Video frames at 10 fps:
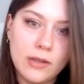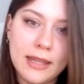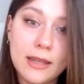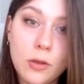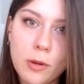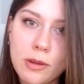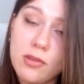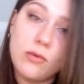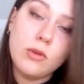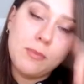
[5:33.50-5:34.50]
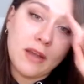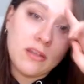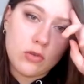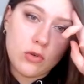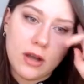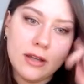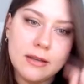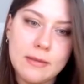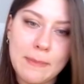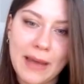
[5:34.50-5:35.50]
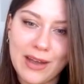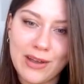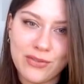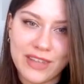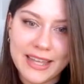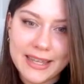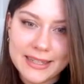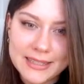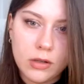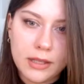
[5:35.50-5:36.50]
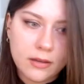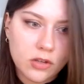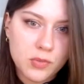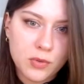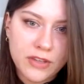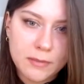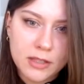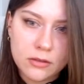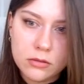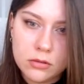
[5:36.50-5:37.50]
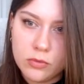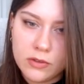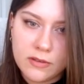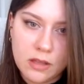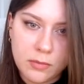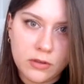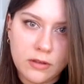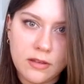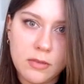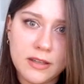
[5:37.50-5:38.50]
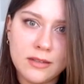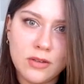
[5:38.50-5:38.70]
Ok, le premier bisou il passe, je crois. Parfait. Ok, qu'est-ce que je peux faire maintenant Demander si la personne est célibataire.